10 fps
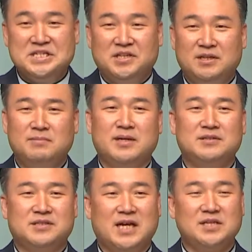이
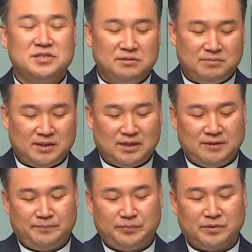말은 사실입니다.
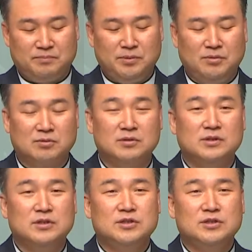비록